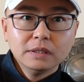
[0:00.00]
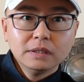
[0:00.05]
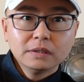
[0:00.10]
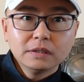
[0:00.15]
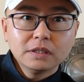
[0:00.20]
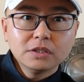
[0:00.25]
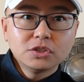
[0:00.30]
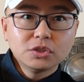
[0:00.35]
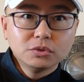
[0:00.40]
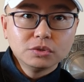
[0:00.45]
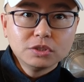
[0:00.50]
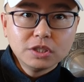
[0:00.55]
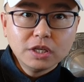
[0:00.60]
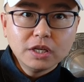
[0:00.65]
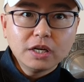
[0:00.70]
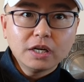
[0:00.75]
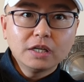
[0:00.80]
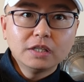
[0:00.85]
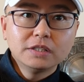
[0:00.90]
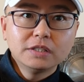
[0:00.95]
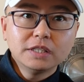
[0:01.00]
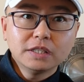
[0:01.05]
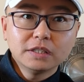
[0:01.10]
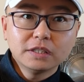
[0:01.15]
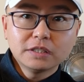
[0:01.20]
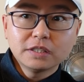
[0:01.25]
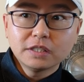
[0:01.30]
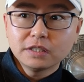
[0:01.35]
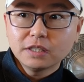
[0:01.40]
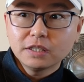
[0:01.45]
他九七零二舰
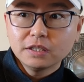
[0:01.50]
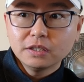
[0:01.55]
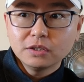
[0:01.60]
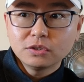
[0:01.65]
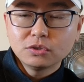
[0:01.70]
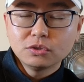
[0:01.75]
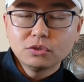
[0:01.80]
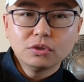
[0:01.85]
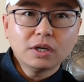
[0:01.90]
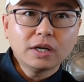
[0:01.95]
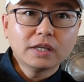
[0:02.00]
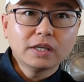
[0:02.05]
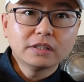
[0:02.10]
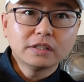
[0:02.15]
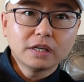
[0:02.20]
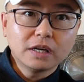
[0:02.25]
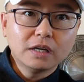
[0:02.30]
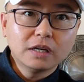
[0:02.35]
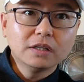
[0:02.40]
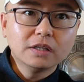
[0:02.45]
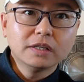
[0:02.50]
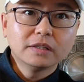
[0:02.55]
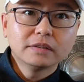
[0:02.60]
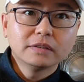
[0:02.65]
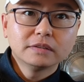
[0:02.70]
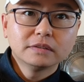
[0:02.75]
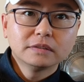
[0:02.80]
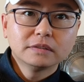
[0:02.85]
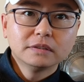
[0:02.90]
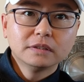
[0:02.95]
呢，现在据说还在港里
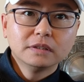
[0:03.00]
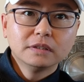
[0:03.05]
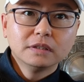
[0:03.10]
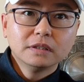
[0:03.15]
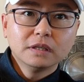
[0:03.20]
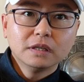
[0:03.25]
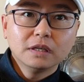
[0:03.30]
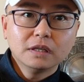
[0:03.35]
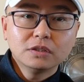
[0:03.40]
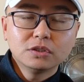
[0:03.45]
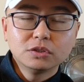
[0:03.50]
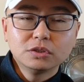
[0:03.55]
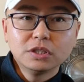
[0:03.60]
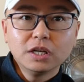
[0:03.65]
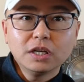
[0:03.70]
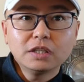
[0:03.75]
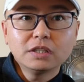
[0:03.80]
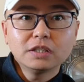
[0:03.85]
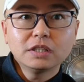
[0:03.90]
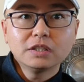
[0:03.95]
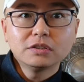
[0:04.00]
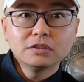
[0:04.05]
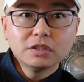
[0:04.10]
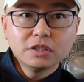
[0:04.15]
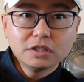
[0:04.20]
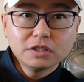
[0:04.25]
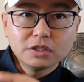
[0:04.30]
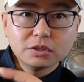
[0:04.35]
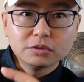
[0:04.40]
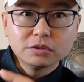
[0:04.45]
啊。九七零二舰就那
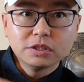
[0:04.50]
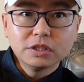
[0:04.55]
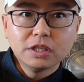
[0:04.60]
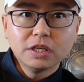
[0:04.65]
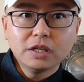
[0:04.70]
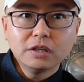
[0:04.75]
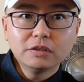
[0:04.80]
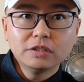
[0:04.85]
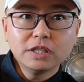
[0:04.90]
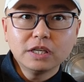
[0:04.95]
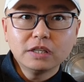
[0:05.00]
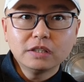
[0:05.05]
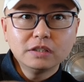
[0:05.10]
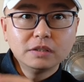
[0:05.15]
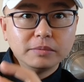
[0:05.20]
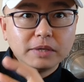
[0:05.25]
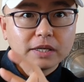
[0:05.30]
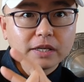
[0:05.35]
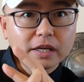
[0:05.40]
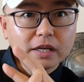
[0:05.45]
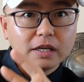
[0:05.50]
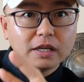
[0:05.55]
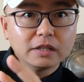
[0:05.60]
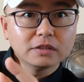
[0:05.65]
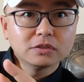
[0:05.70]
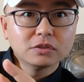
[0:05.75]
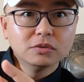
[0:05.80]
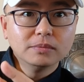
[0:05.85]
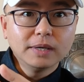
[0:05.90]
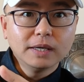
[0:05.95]
个九七零幺舰，日本给了
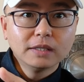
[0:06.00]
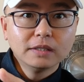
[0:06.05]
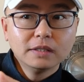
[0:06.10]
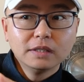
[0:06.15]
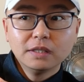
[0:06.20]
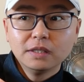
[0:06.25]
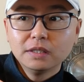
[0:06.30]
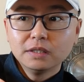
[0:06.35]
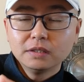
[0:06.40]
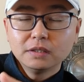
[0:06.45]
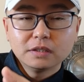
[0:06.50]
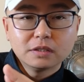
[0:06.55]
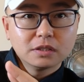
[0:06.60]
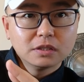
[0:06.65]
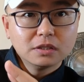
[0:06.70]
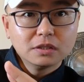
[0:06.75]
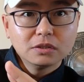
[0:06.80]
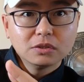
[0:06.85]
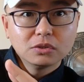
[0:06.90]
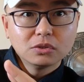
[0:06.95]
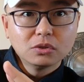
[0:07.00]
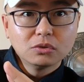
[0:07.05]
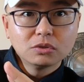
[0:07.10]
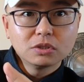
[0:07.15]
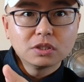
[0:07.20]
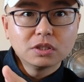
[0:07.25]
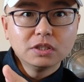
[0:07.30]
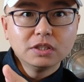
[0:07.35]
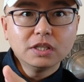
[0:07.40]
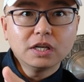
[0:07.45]
两艘嘛，那是都
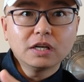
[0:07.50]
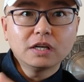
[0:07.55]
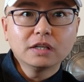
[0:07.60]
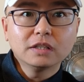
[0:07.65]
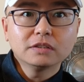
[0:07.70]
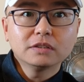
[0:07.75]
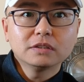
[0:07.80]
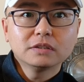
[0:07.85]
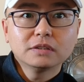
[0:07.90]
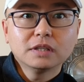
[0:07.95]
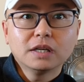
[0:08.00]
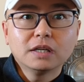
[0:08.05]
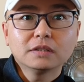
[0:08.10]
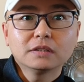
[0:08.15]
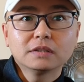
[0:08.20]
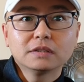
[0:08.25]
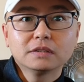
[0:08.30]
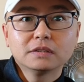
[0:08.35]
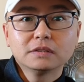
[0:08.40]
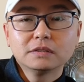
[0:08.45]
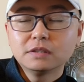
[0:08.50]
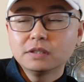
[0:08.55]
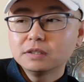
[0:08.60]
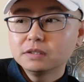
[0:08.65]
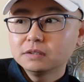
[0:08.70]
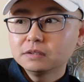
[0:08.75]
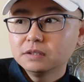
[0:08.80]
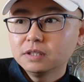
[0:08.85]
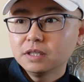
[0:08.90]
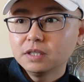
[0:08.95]
是一样的啊。这
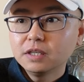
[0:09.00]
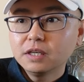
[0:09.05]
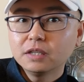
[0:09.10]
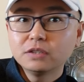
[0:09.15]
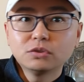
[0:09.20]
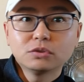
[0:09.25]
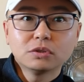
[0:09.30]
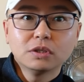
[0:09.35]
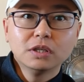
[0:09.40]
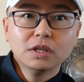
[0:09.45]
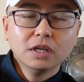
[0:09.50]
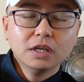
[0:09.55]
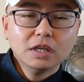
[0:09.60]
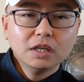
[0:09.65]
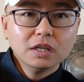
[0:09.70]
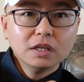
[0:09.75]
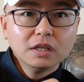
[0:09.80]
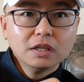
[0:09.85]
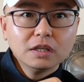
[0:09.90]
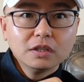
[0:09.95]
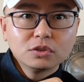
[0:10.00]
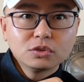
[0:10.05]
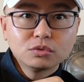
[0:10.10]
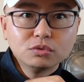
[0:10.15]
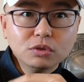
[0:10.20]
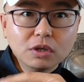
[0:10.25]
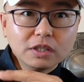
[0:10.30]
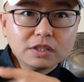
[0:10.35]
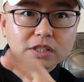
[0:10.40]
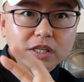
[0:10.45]
个那应该就是说，
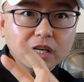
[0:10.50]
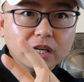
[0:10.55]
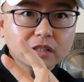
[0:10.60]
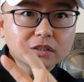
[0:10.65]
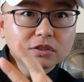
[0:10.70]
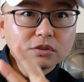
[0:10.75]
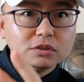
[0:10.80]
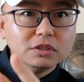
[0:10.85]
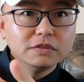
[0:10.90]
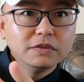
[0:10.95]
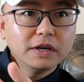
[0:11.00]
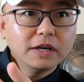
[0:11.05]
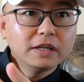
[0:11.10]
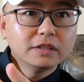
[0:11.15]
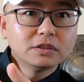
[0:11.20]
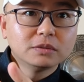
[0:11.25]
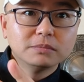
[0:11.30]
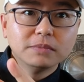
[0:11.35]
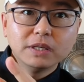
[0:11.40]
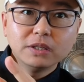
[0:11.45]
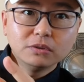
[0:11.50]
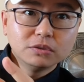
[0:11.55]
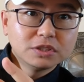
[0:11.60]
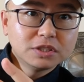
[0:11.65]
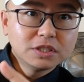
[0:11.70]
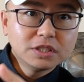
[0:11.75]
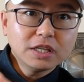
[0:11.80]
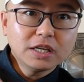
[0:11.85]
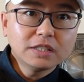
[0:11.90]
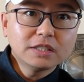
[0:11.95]
除了这两艘以外，就没有
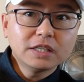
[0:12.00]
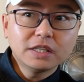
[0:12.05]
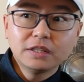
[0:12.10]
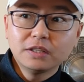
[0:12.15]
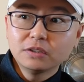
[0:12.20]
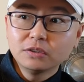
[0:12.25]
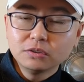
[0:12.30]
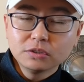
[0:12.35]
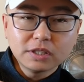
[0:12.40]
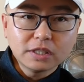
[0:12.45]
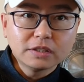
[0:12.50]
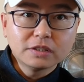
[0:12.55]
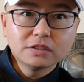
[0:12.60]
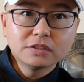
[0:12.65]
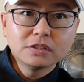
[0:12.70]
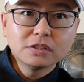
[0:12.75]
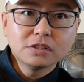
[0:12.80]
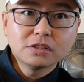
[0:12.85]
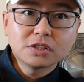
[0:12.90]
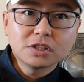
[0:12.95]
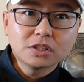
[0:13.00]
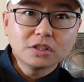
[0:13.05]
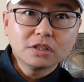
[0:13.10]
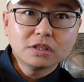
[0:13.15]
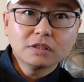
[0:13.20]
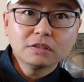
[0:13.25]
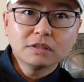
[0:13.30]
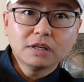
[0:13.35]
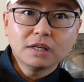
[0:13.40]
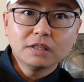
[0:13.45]
其他舰能够在那儿自
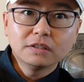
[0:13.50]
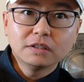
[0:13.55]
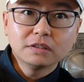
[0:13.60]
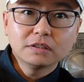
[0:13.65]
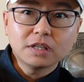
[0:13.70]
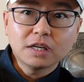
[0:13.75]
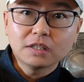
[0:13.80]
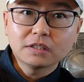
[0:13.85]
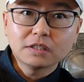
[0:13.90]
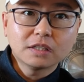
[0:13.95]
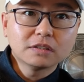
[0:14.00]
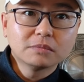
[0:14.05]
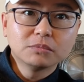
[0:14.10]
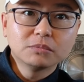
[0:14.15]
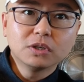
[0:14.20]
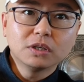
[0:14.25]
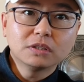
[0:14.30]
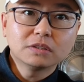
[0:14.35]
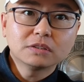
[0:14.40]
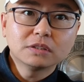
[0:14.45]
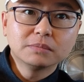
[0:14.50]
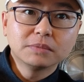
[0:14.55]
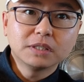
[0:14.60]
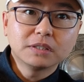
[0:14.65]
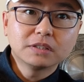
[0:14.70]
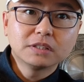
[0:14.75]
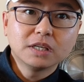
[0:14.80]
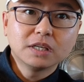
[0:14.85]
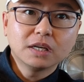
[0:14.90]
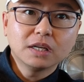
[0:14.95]
持啊，能长达这么长么
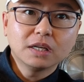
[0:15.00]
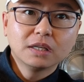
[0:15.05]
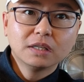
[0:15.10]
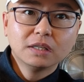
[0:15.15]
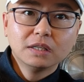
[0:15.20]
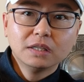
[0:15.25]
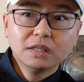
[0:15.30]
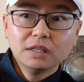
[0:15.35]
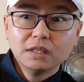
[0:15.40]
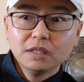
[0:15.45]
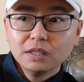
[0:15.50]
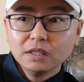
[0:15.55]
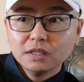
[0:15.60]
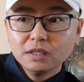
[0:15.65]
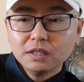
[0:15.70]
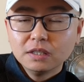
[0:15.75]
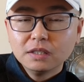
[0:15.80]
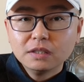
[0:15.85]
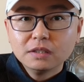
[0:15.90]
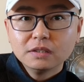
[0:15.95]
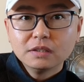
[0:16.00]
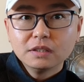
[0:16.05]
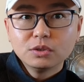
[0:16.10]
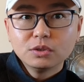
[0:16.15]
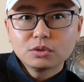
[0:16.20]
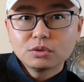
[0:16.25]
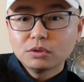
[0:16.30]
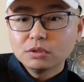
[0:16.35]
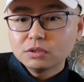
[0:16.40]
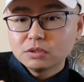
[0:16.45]
长时间了。 那
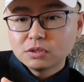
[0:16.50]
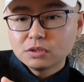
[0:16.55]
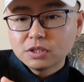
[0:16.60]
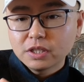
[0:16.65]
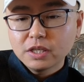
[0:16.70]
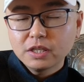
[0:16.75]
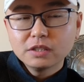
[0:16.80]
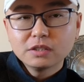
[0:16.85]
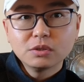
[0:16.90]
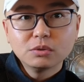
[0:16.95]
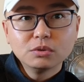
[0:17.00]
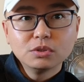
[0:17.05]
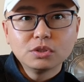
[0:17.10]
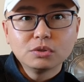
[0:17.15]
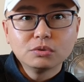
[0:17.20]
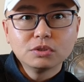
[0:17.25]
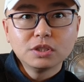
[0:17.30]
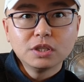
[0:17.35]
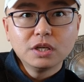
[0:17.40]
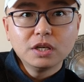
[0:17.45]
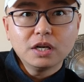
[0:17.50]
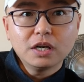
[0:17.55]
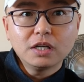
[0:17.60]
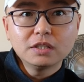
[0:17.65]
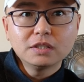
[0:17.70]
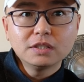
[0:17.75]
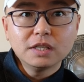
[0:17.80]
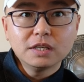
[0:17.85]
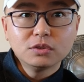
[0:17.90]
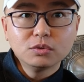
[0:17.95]
就说这艘九七零
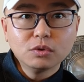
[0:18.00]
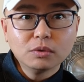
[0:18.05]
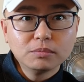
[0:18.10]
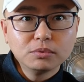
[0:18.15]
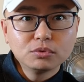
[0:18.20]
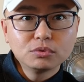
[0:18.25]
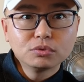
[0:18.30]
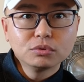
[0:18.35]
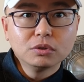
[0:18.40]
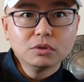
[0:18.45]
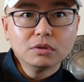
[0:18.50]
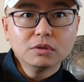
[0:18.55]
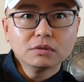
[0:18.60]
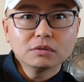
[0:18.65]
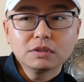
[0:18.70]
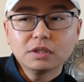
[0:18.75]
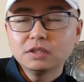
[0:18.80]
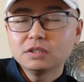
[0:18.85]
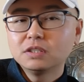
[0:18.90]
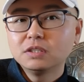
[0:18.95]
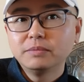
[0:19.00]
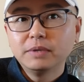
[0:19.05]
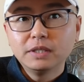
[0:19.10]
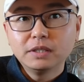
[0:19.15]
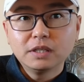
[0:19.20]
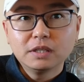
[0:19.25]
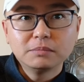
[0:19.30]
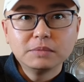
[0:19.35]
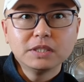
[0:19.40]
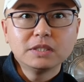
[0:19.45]
二舰如果不出动，那基
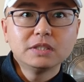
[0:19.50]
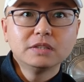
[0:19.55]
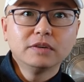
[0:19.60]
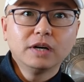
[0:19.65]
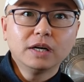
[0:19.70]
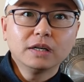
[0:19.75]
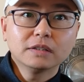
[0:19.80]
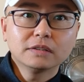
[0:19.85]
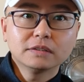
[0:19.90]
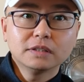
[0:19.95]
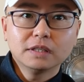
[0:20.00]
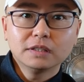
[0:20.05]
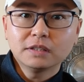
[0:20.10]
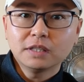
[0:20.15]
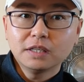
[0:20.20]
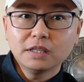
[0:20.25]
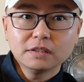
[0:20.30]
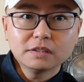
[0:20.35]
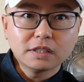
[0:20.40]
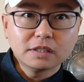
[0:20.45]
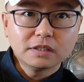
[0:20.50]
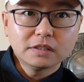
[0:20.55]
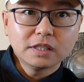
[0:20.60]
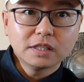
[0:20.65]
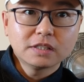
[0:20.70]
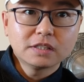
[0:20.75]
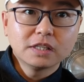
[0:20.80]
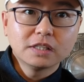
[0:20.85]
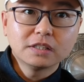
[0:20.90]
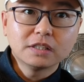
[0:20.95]
本上没希望啊！他想在这
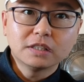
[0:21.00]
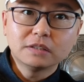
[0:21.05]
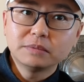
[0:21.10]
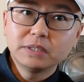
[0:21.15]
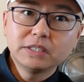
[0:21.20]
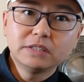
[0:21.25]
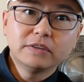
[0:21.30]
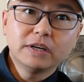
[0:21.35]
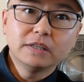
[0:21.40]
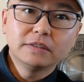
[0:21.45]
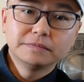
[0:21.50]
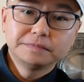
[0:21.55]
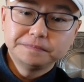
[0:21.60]
待时间长没希望，